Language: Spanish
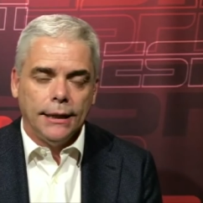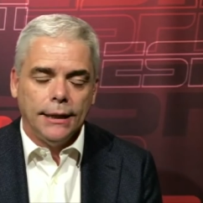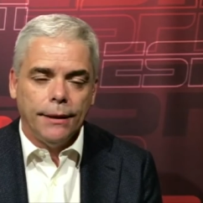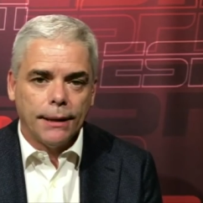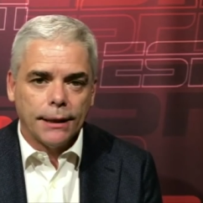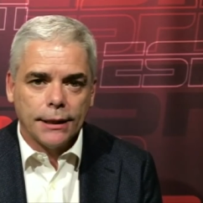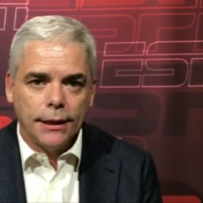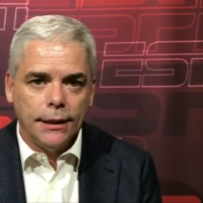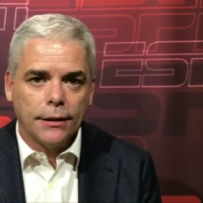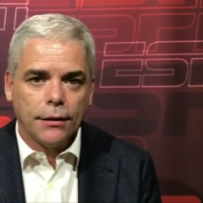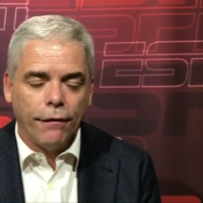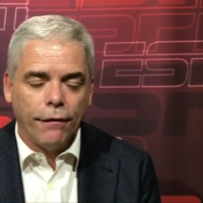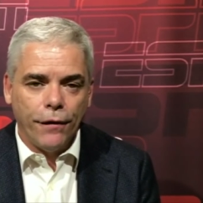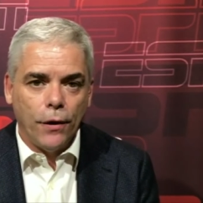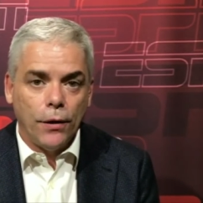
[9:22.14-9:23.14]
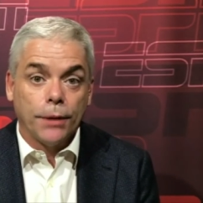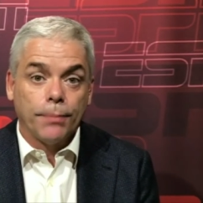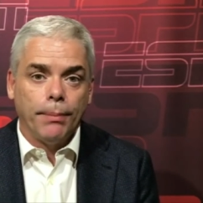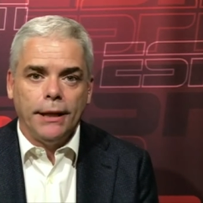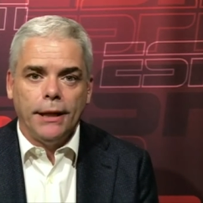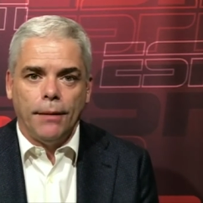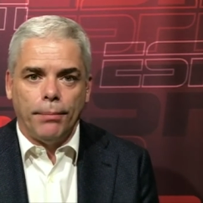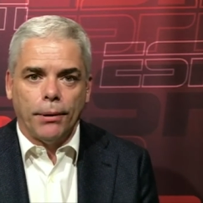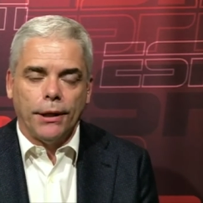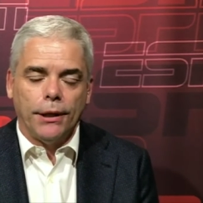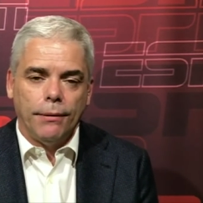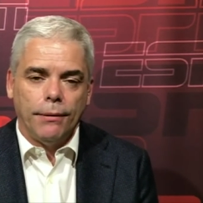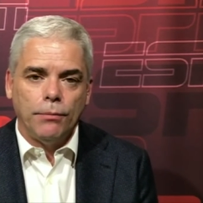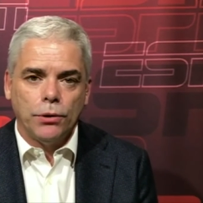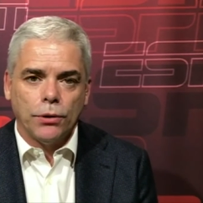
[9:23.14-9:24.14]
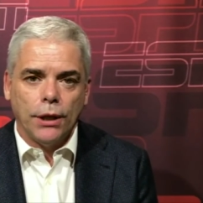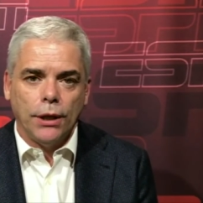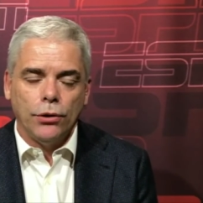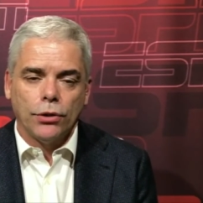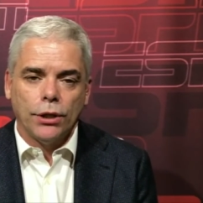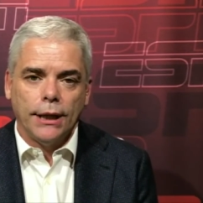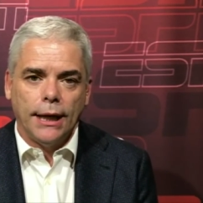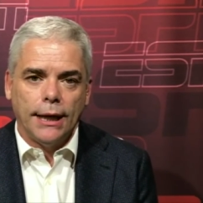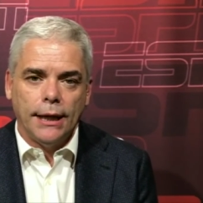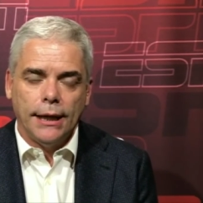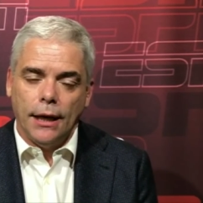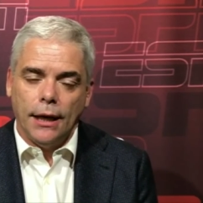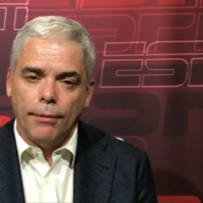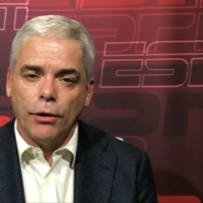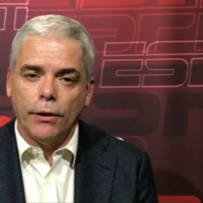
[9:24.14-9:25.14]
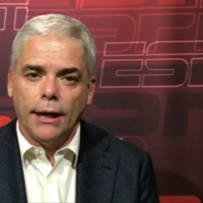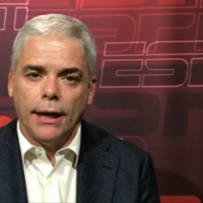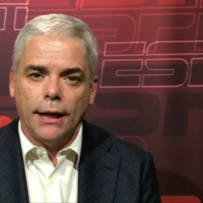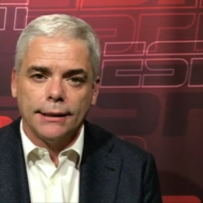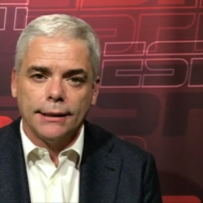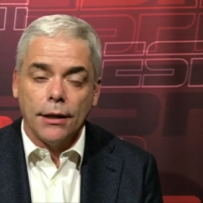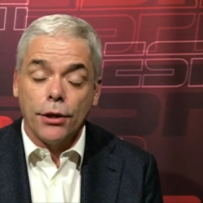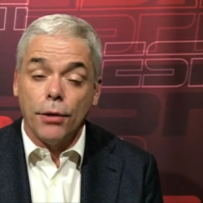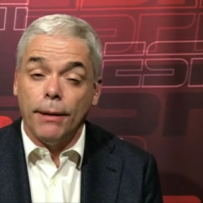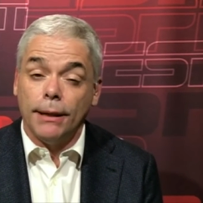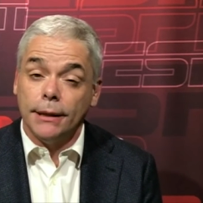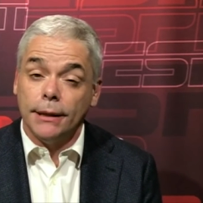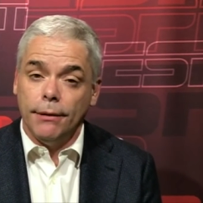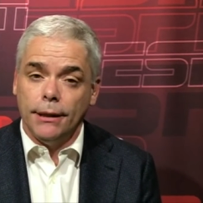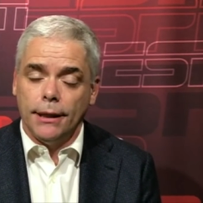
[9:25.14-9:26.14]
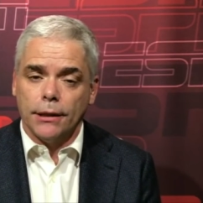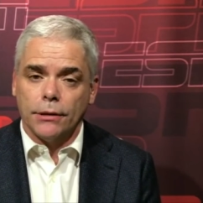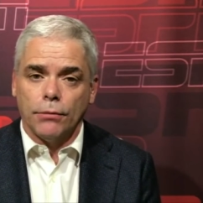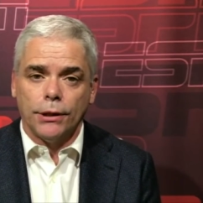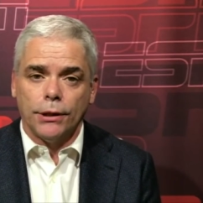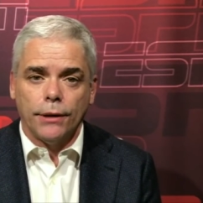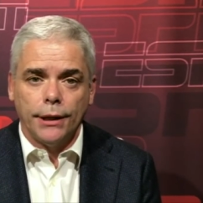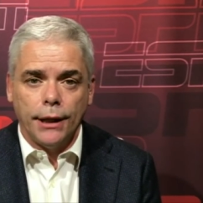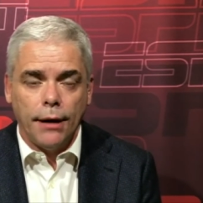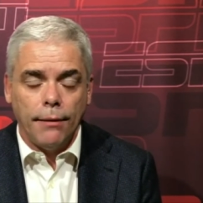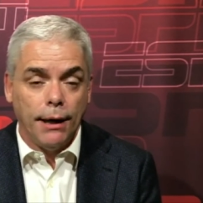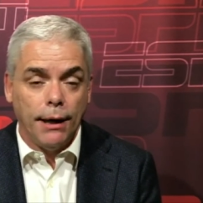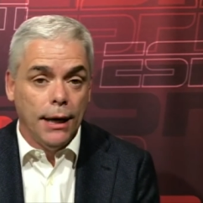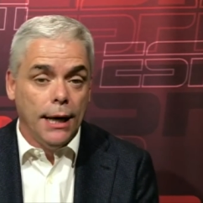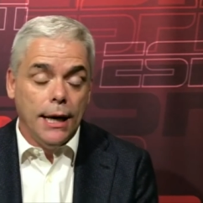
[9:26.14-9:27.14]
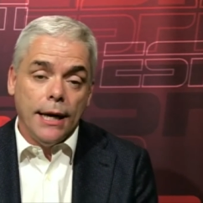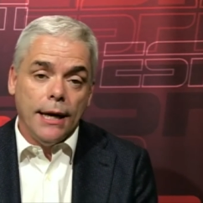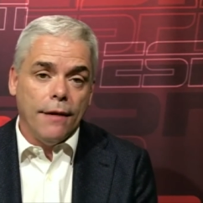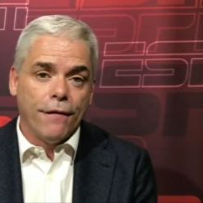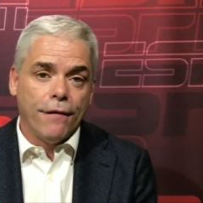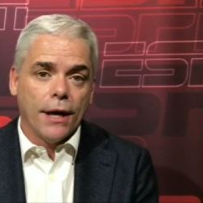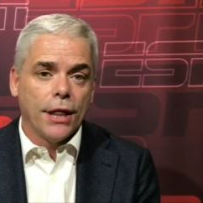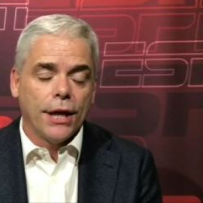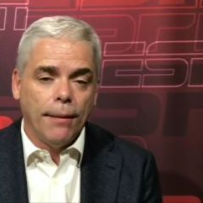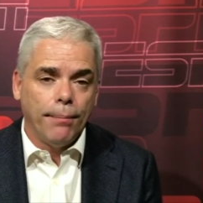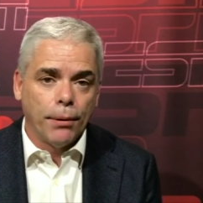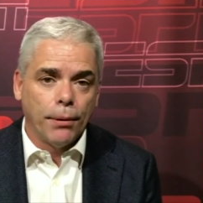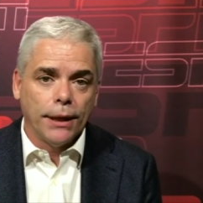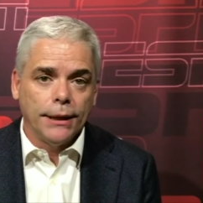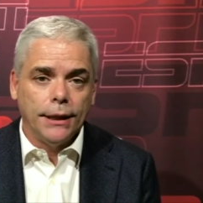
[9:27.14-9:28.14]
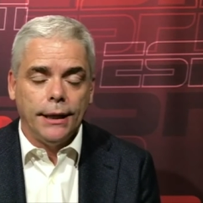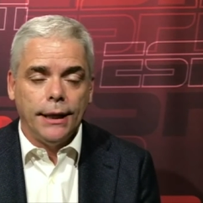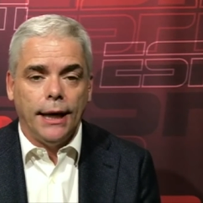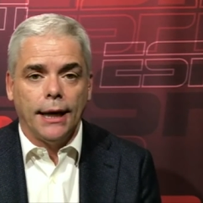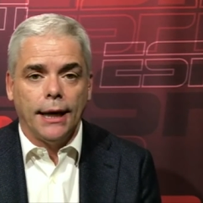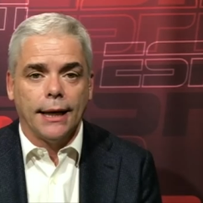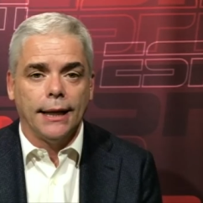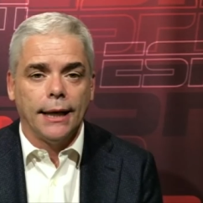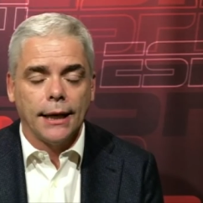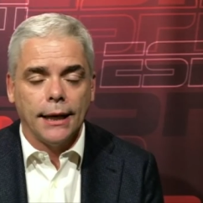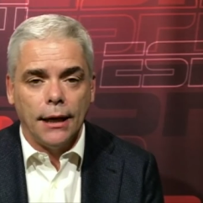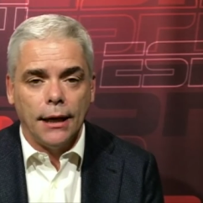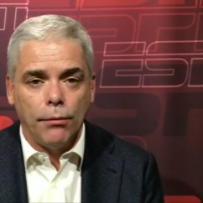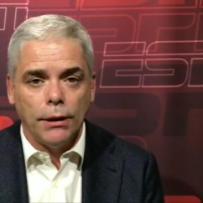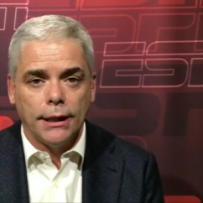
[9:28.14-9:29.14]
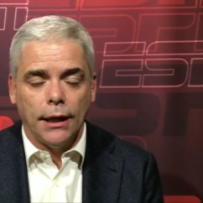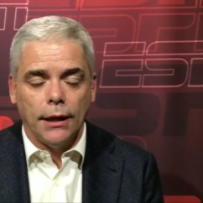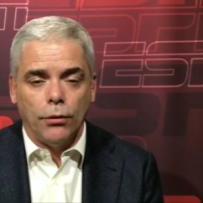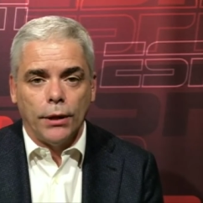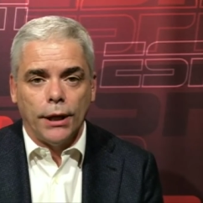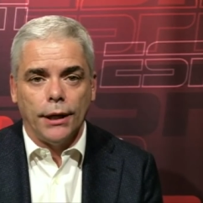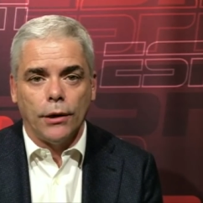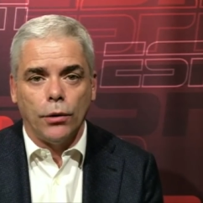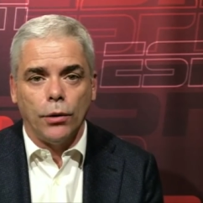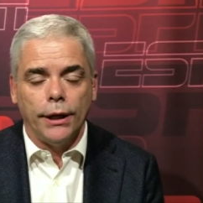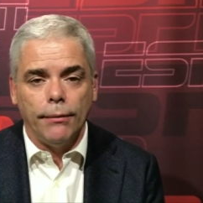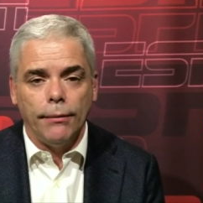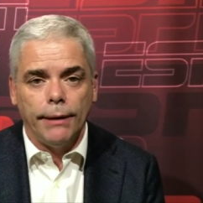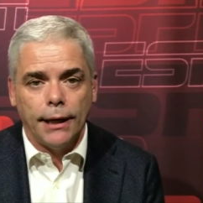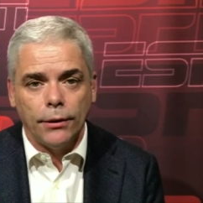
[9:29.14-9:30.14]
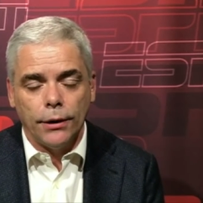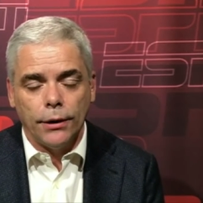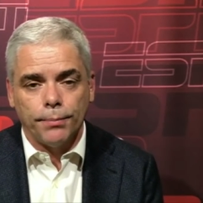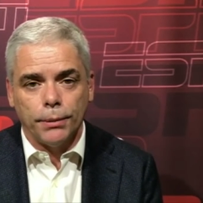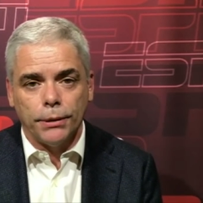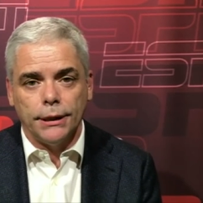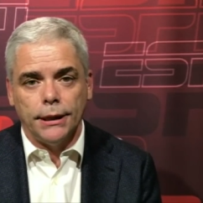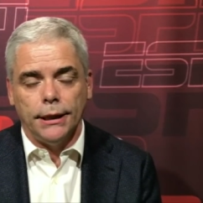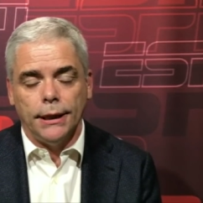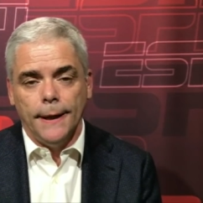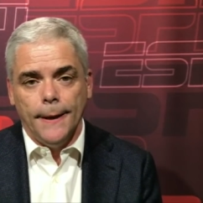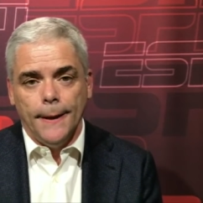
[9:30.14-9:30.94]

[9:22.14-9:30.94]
llevarse el trofeo. España, porque lleva muchos años sin ganar y a lo mejor era la selección más débil de las cuatro que llegaba. Y Francia, porque tendría que darle la vuelta a lo que dejó en el verano después de,